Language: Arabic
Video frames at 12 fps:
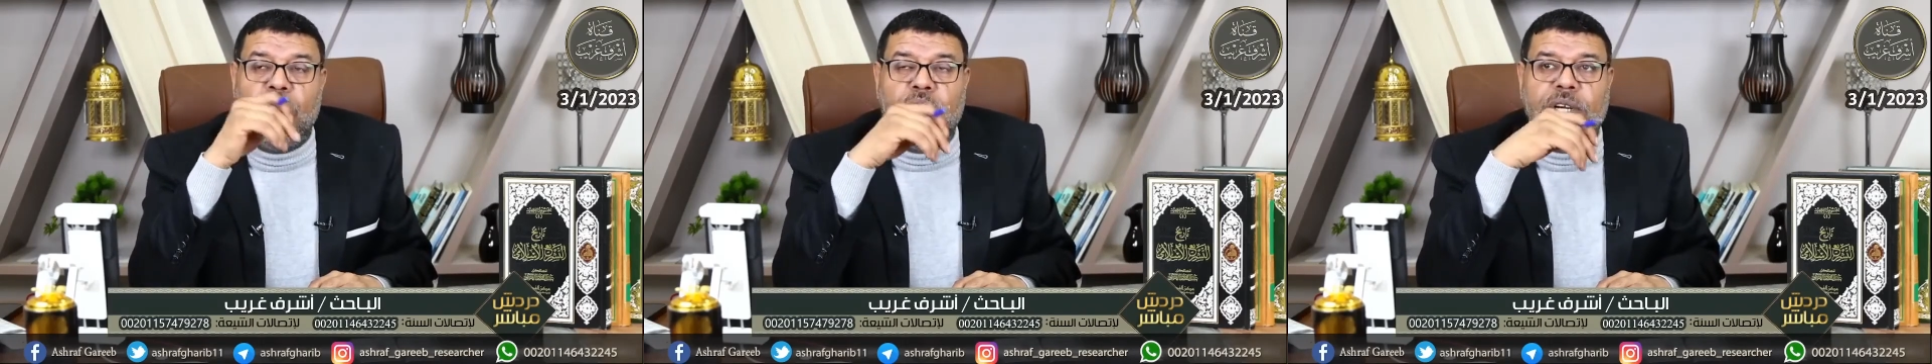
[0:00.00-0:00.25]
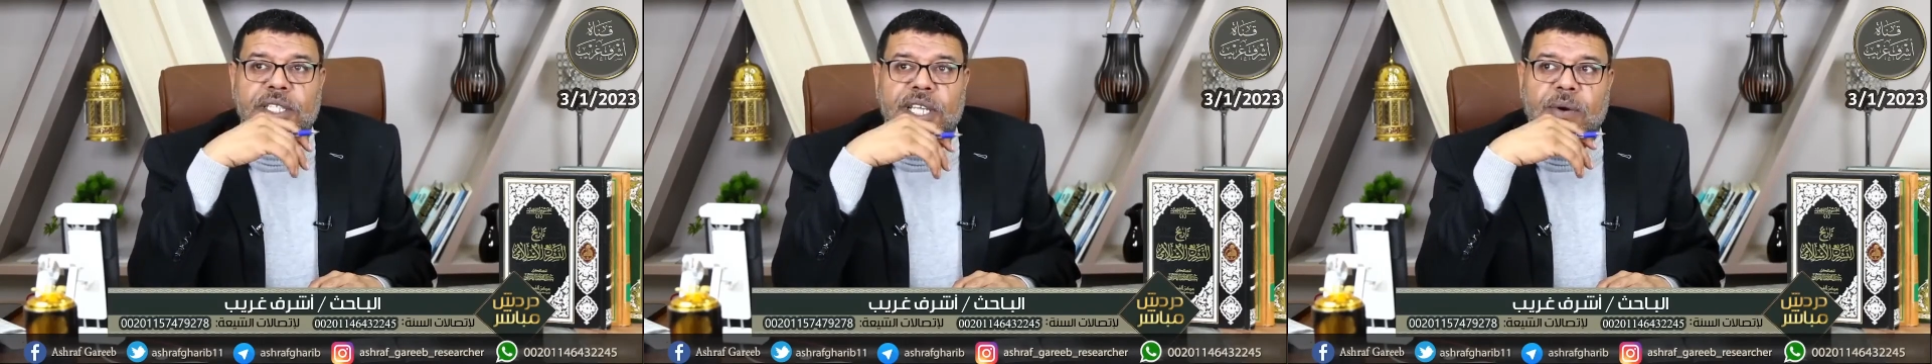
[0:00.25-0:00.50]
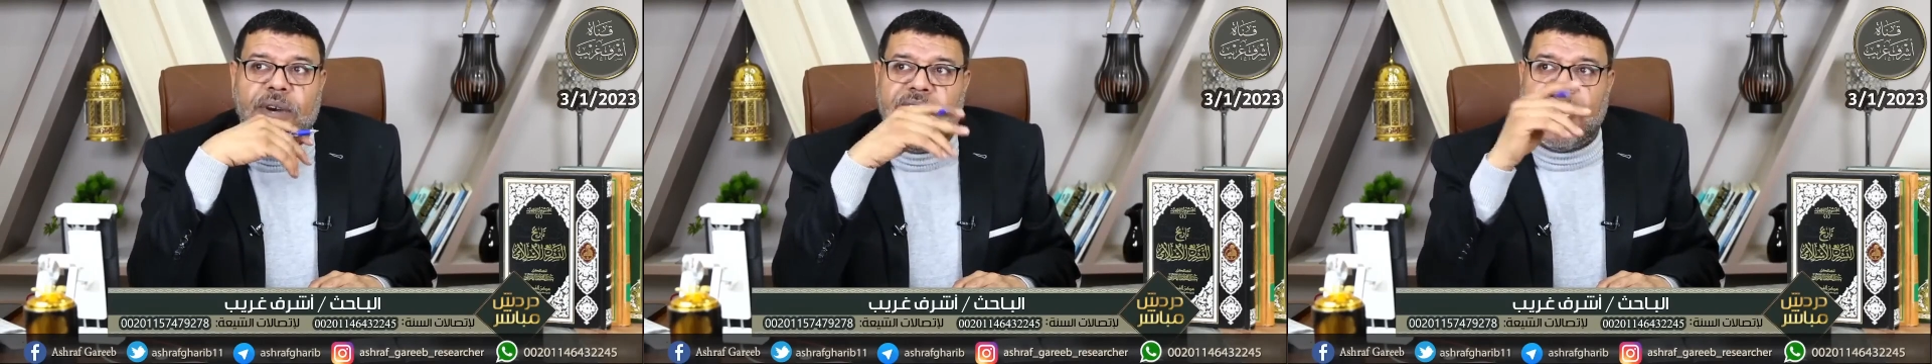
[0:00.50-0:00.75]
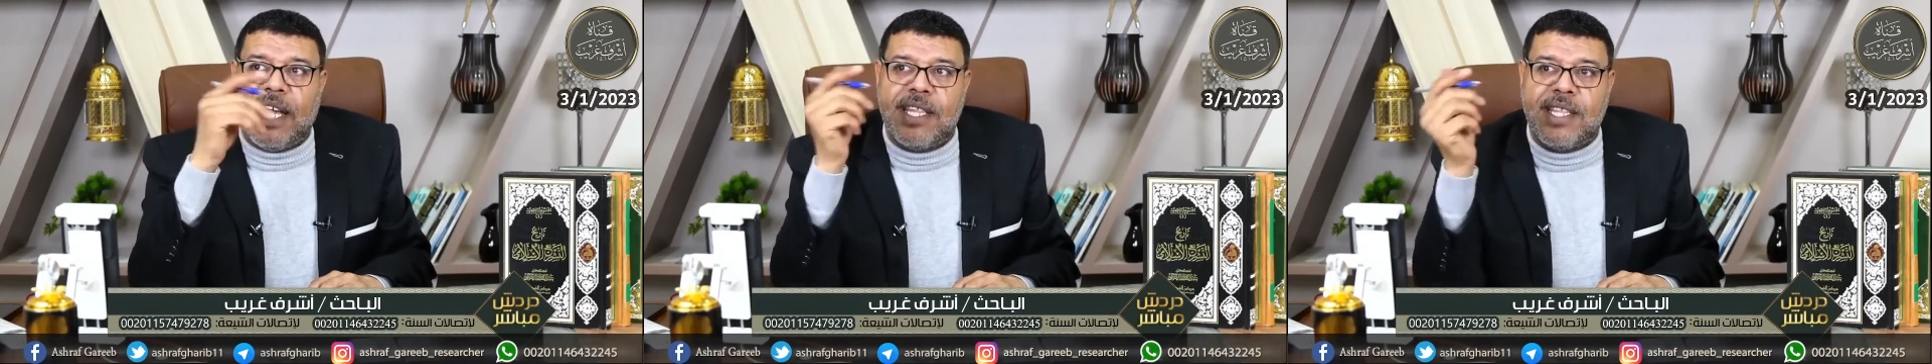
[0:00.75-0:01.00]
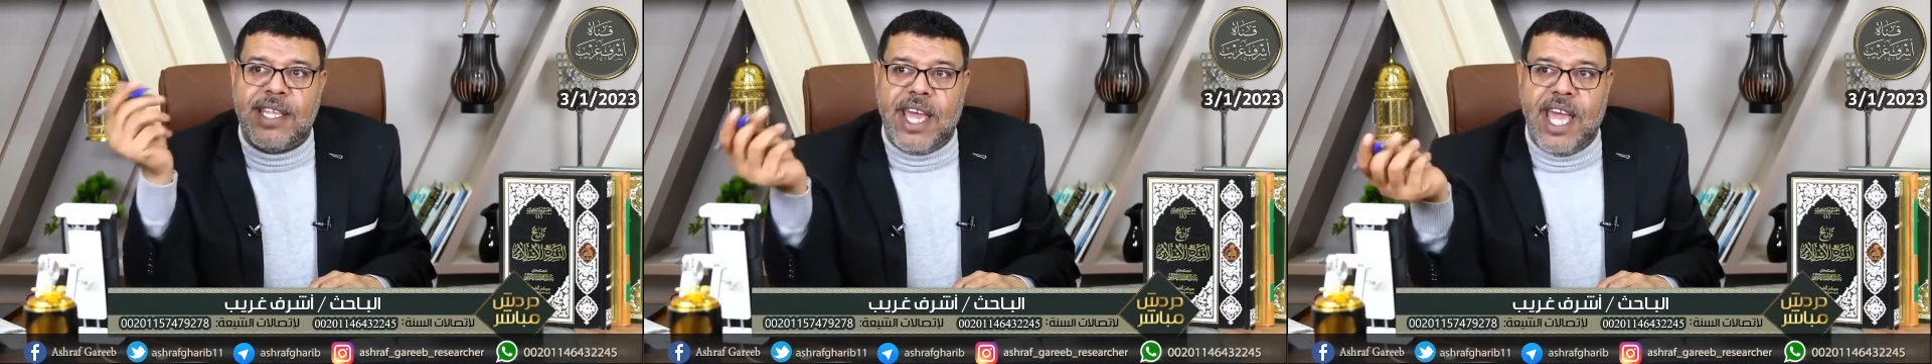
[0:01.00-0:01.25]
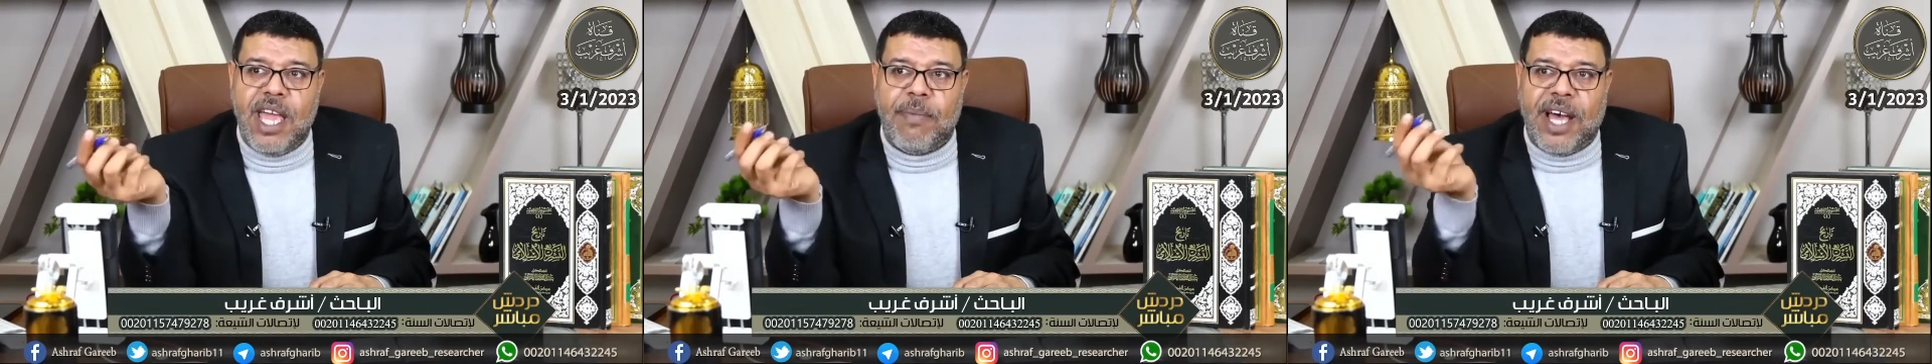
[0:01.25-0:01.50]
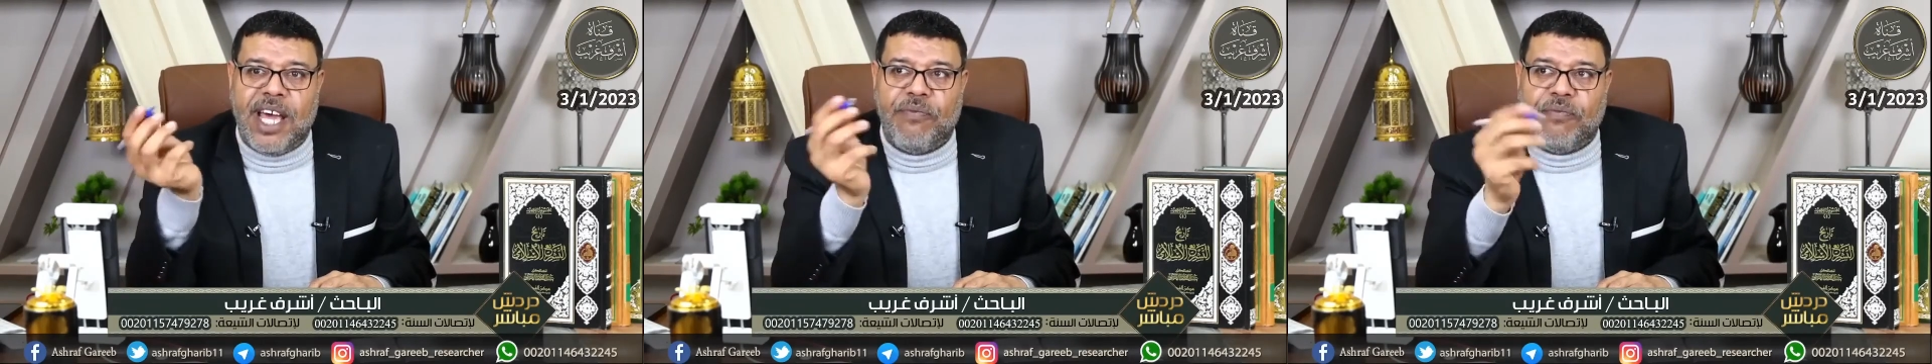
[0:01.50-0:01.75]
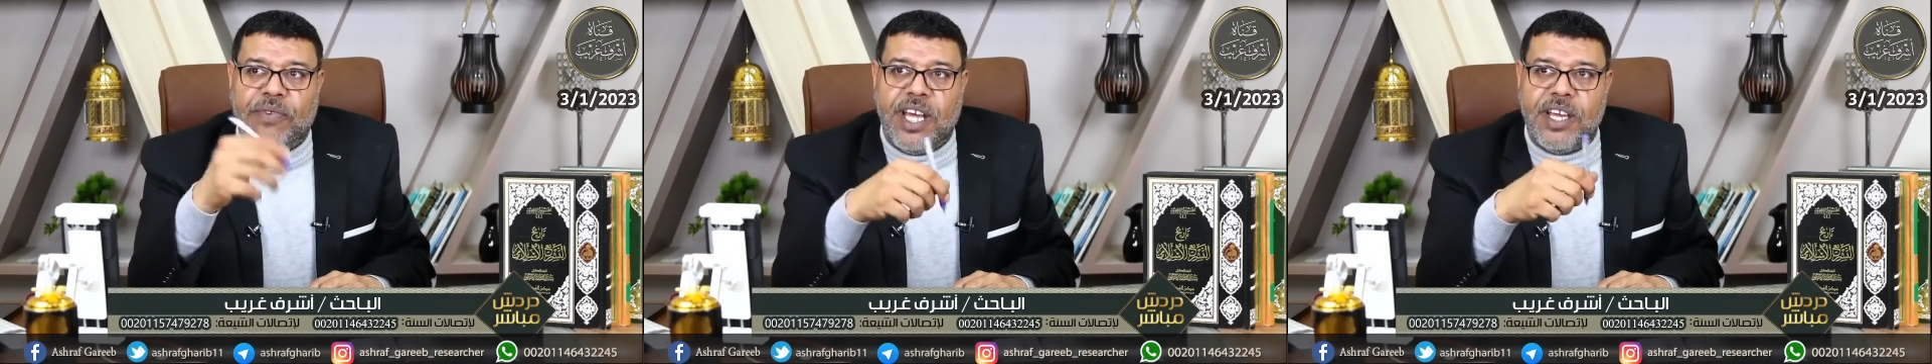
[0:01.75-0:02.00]
ممكن رواه كذاب عن
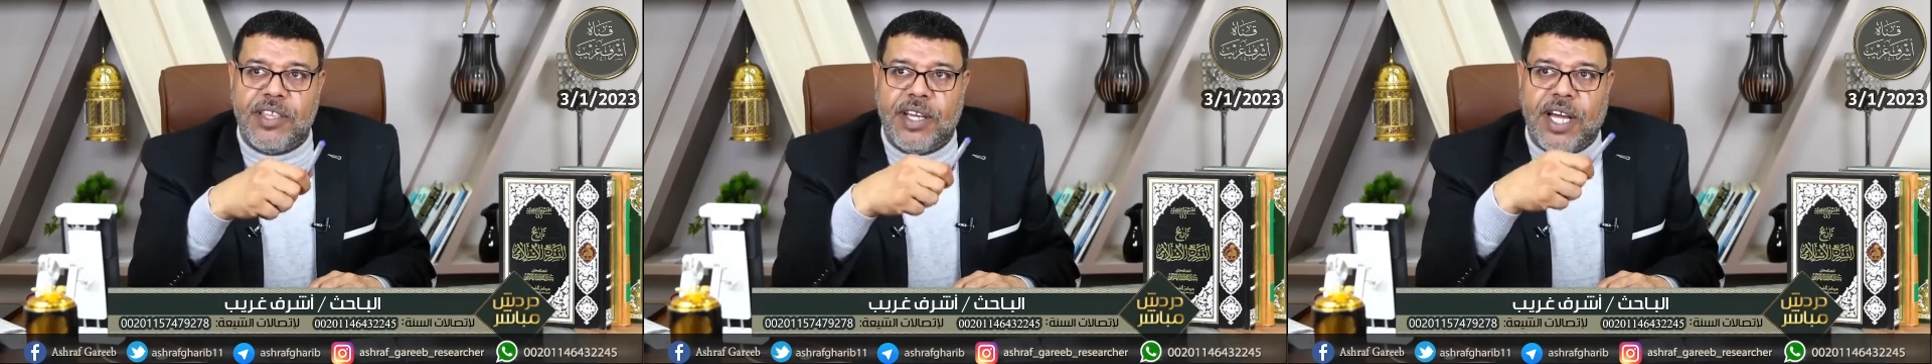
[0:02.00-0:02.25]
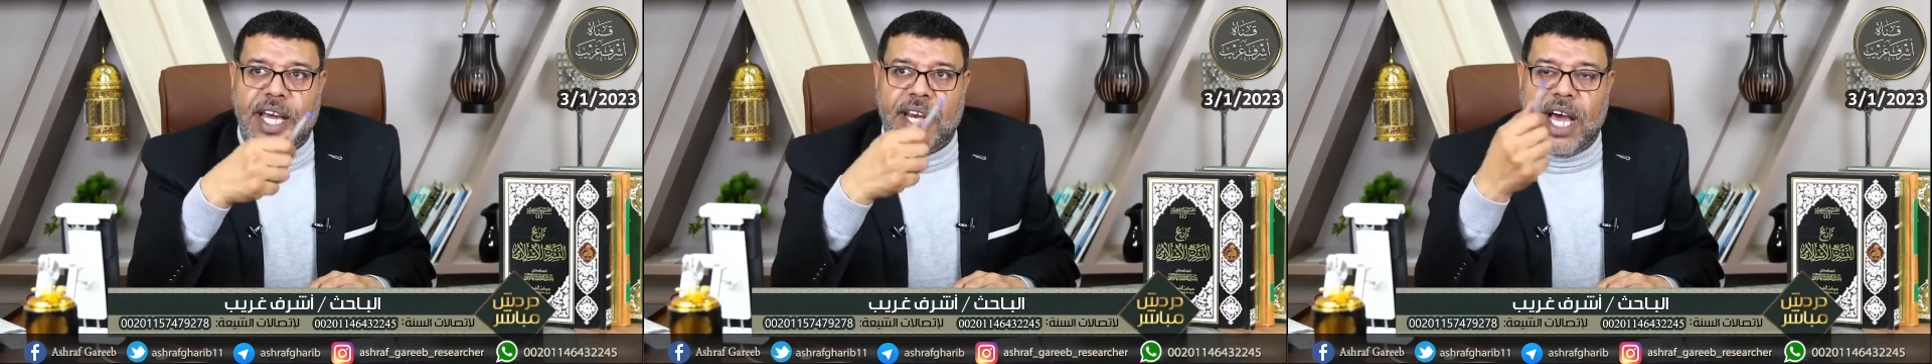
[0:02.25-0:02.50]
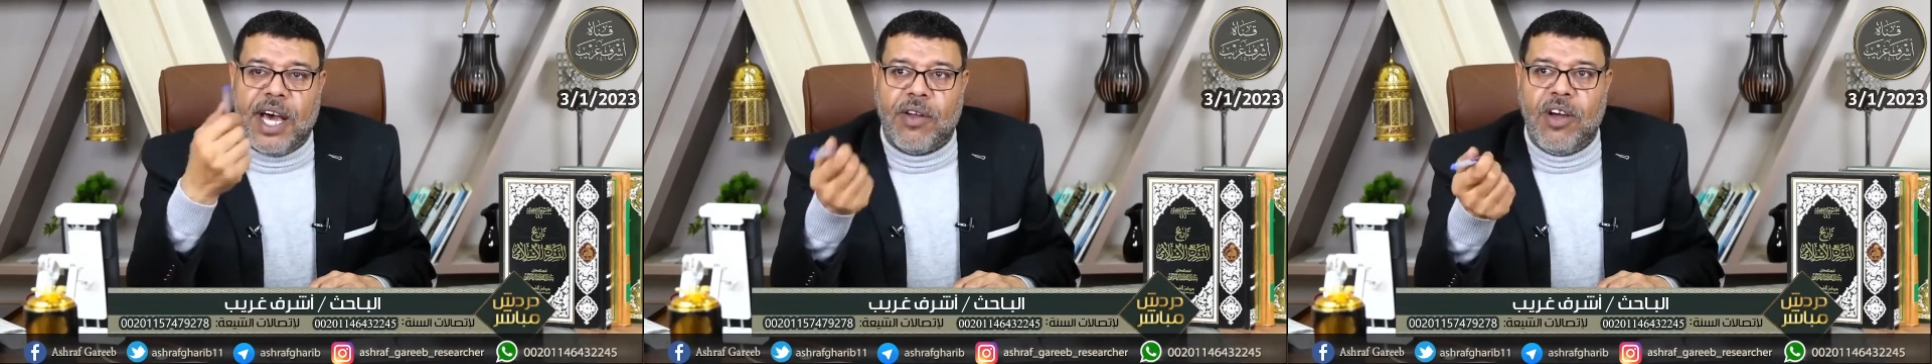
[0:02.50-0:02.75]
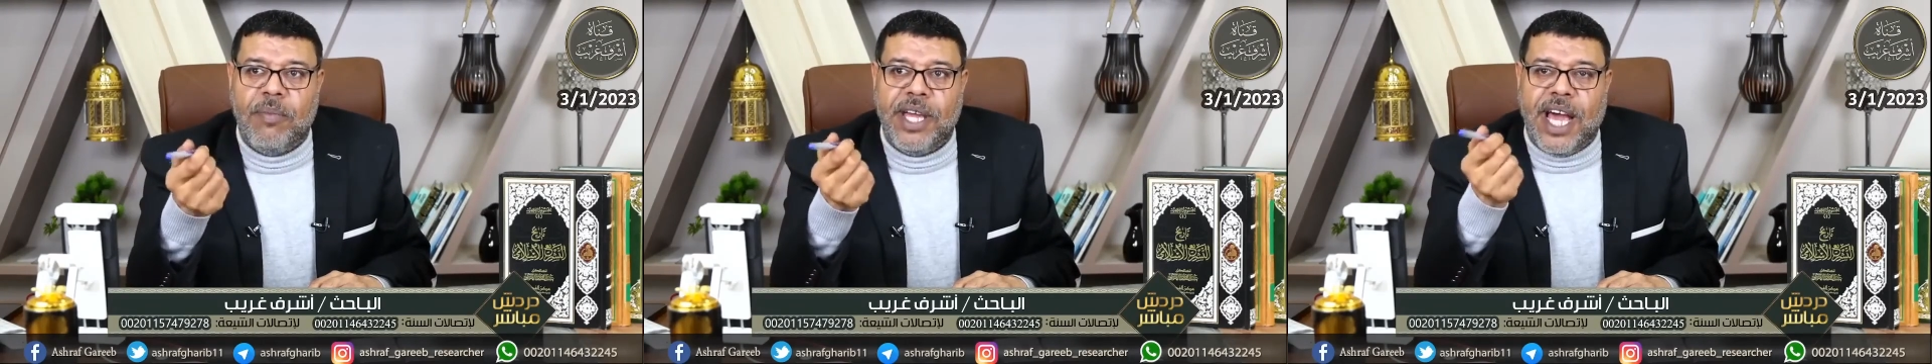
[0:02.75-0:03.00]
فاسق عن حرامي